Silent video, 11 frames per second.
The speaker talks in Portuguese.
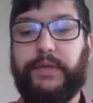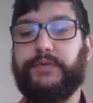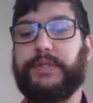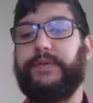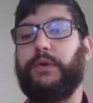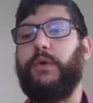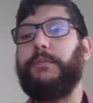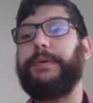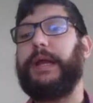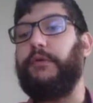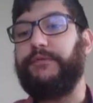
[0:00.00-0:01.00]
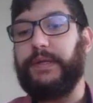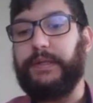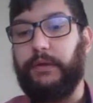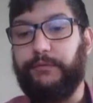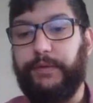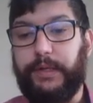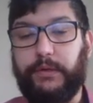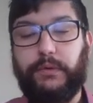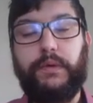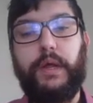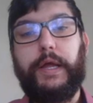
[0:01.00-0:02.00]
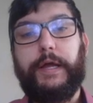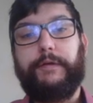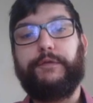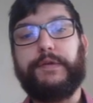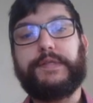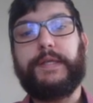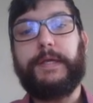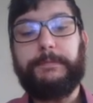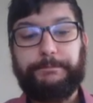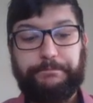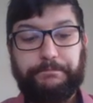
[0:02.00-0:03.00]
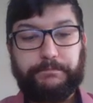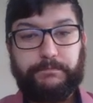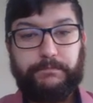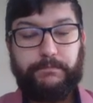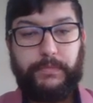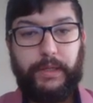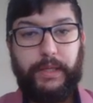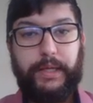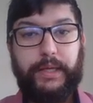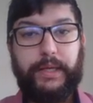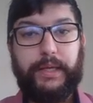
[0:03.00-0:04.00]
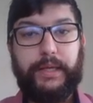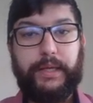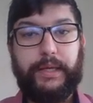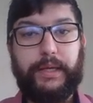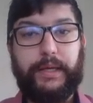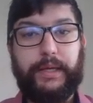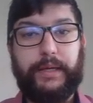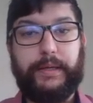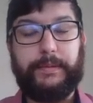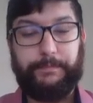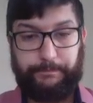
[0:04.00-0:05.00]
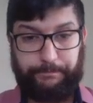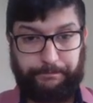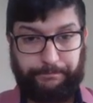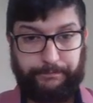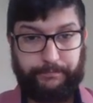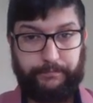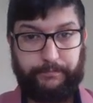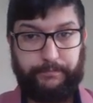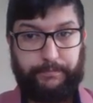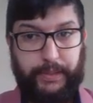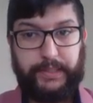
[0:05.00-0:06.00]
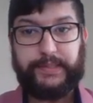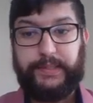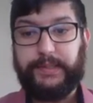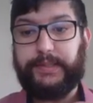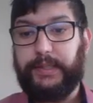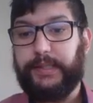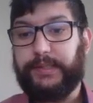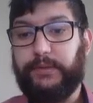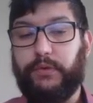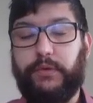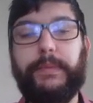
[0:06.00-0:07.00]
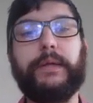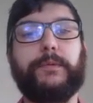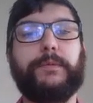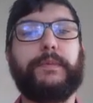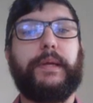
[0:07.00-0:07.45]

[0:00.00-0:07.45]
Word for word: vez que você vai comprar ou vender um veículo, você é, precisa desse documento,